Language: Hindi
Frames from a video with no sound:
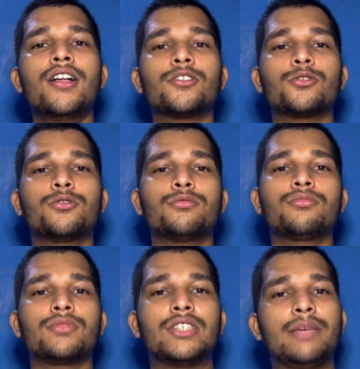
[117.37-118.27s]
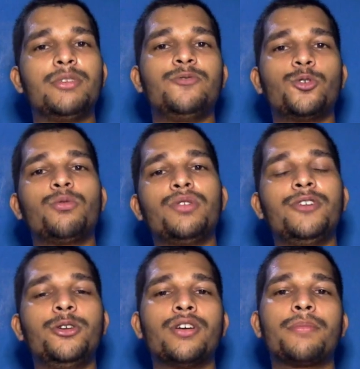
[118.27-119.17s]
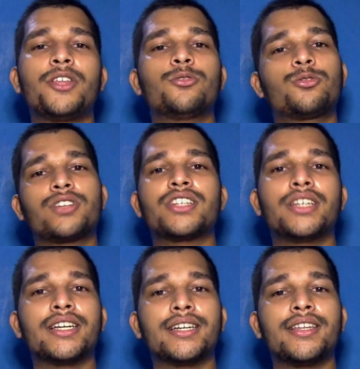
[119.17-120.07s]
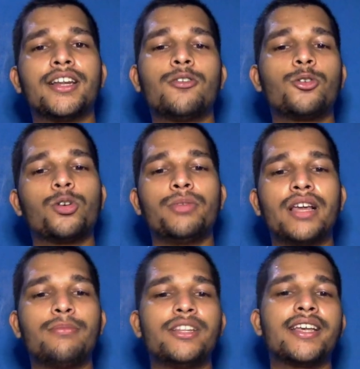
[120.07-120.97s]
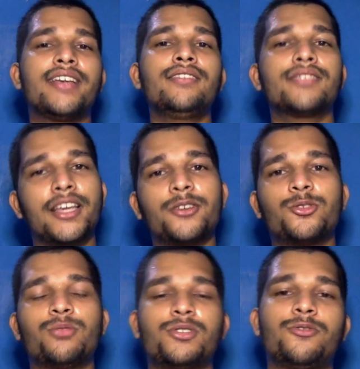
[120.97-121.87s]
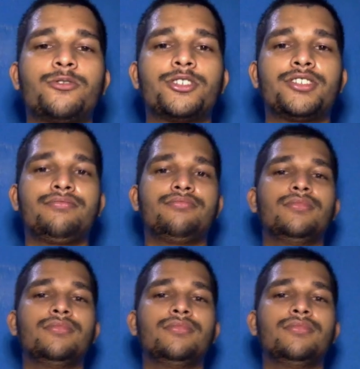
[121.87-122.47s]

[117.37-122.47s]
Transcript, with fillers: सो so, ये भी जो भी वीडियो अपने दोस्तों के साथ शेयर कर देना उनको भी हेल्प मिल जाएगी थैंक यू सो मच फॉर वॉचिंग